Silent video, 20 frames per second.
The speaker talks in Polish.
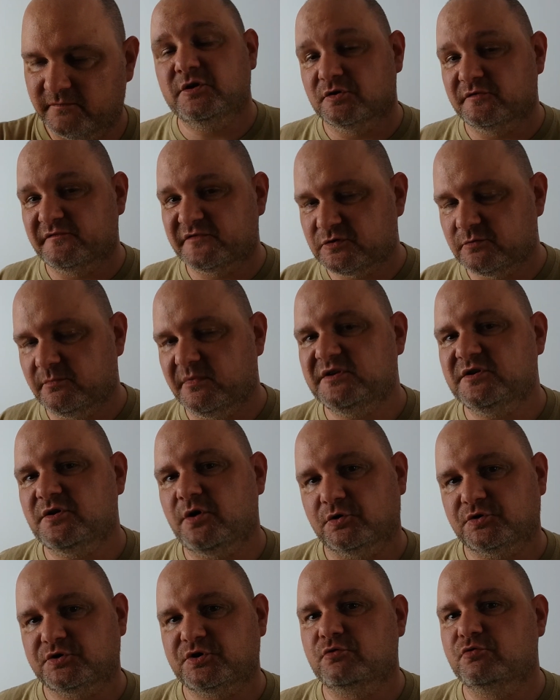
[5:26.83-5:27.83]
I on w sumie nie
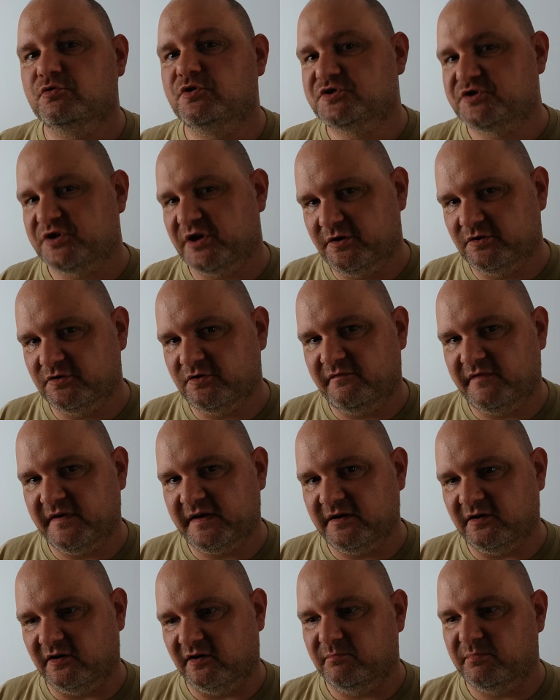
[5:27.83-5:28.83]
odkrył niczego
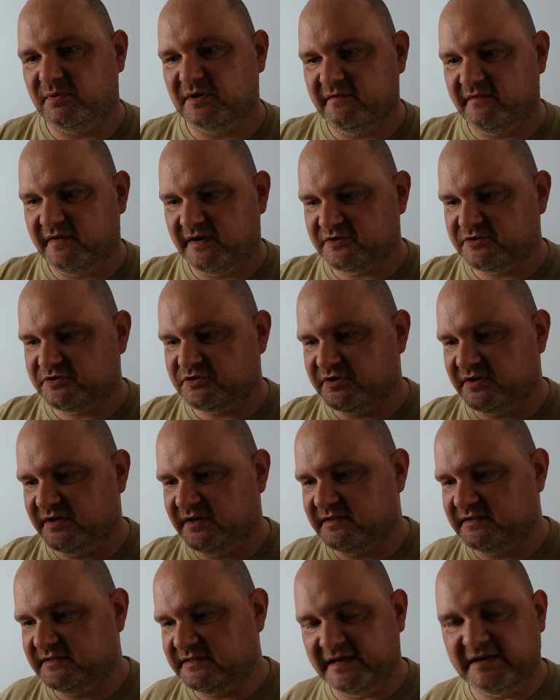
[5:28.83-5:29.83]
nowego, ponieważ
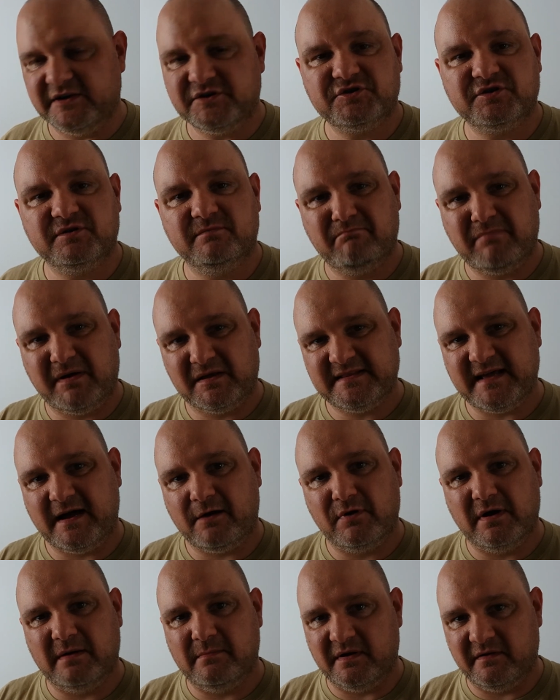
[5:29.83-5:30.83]
e, też
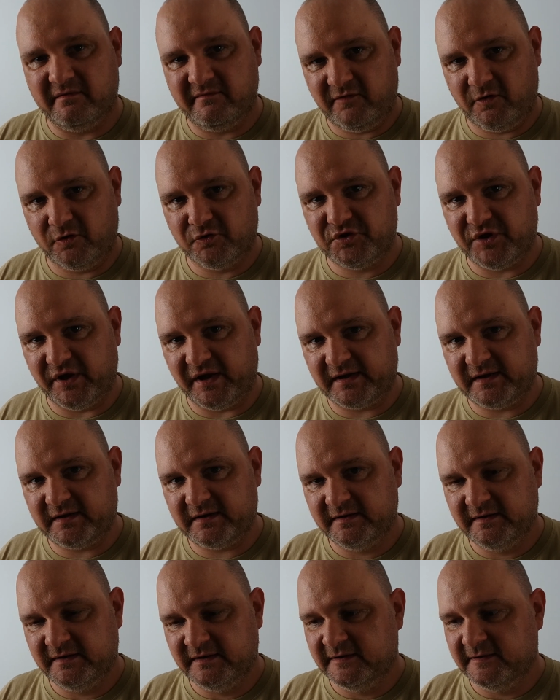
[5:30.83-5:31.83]
badałem
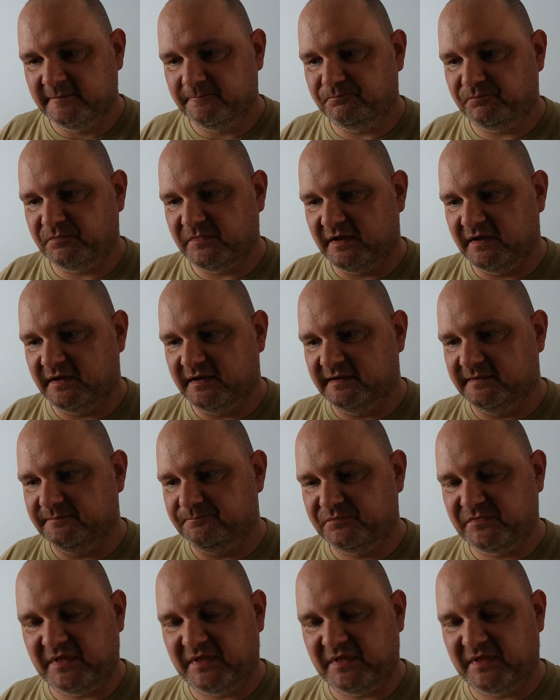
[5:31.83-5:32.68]
wątek E,